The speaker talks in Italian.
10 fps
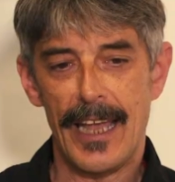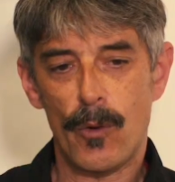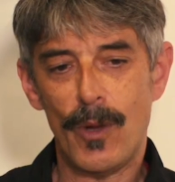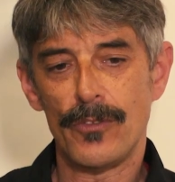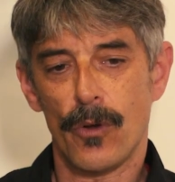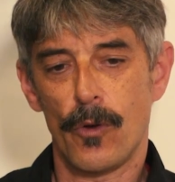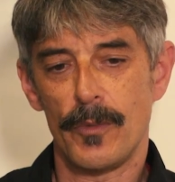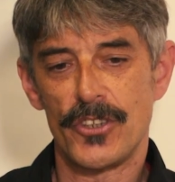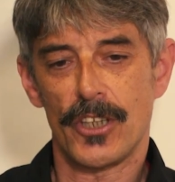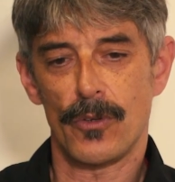E quando ho
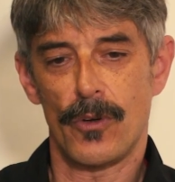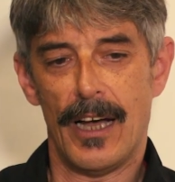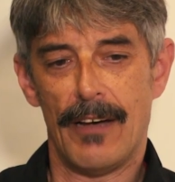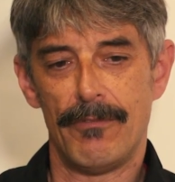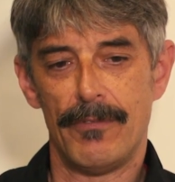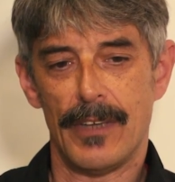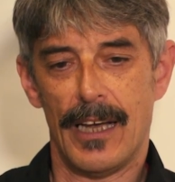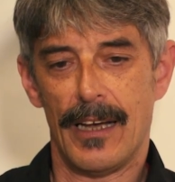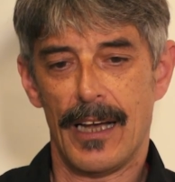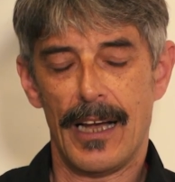cominciato a,
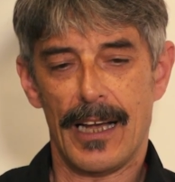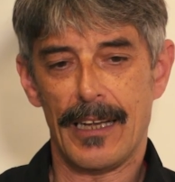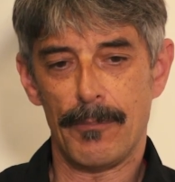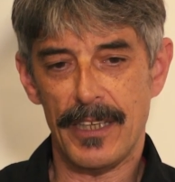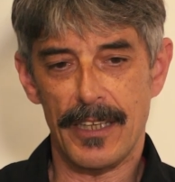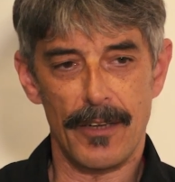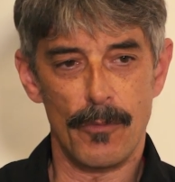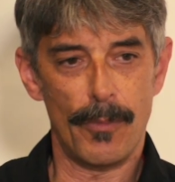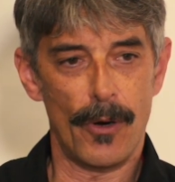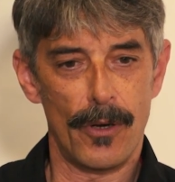a, a capire
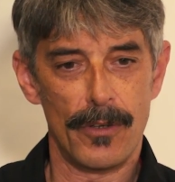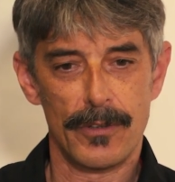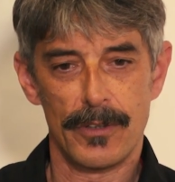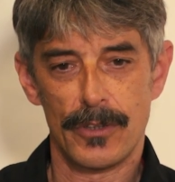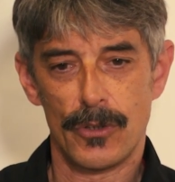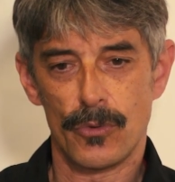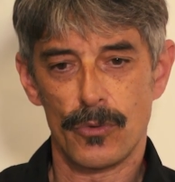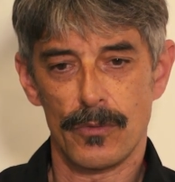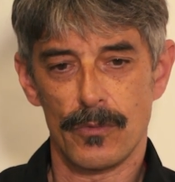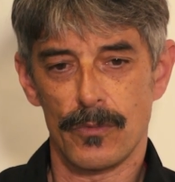un po'
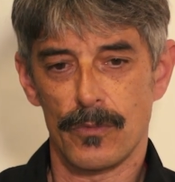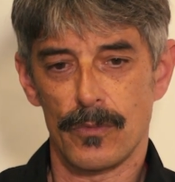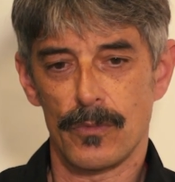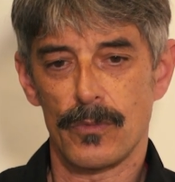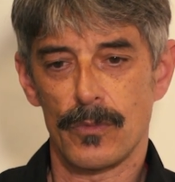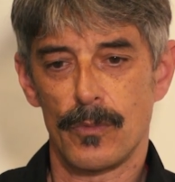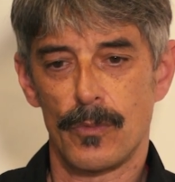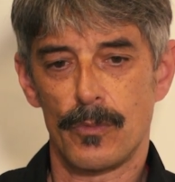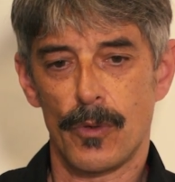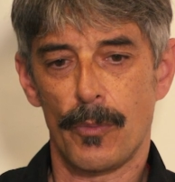mh,
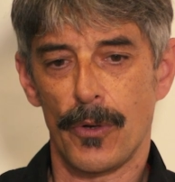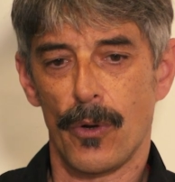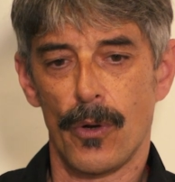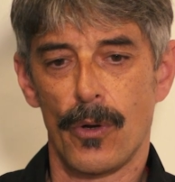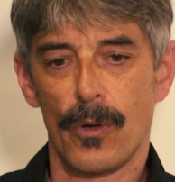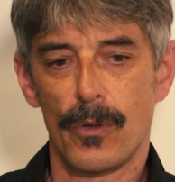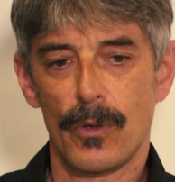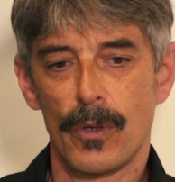proprio